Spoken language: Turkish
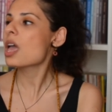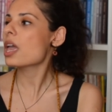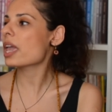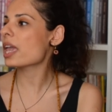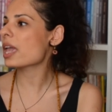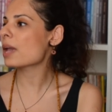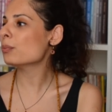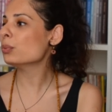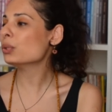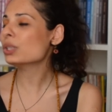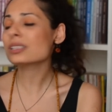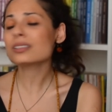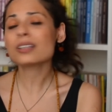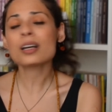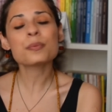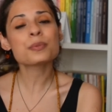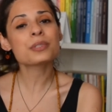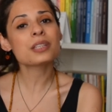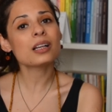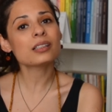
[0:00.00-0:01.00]
E, bu
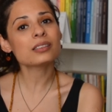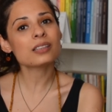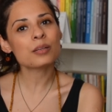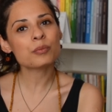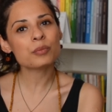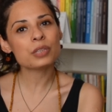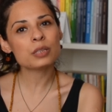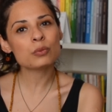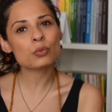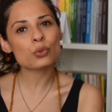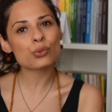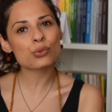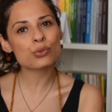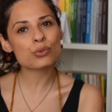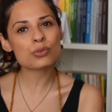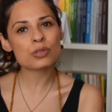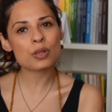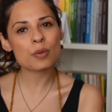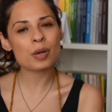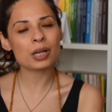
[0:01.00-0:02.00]
kitap zaten benim
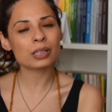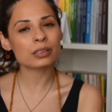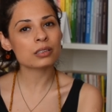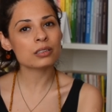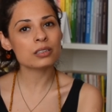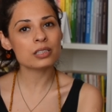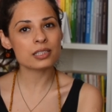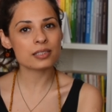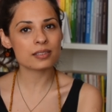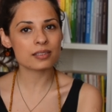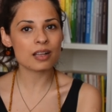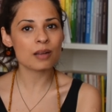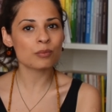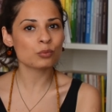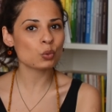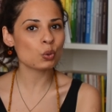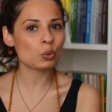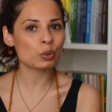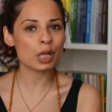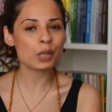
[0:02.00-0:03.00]
uzun zamandır
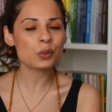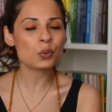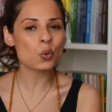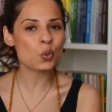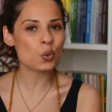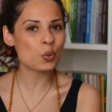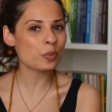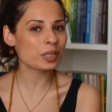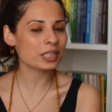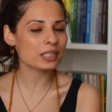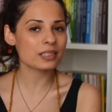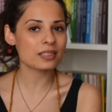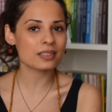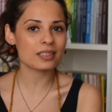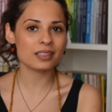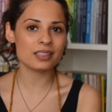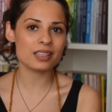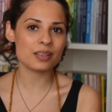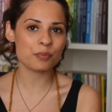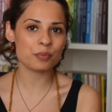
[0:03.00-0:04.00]
listemde olan okumak
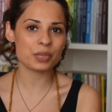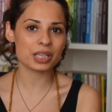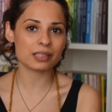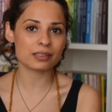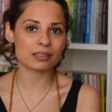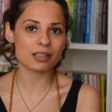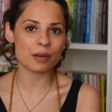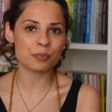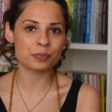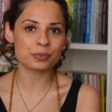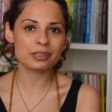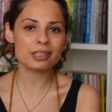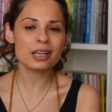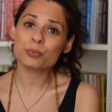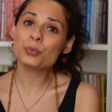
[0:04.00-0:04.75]
istediğim bir kitaptı.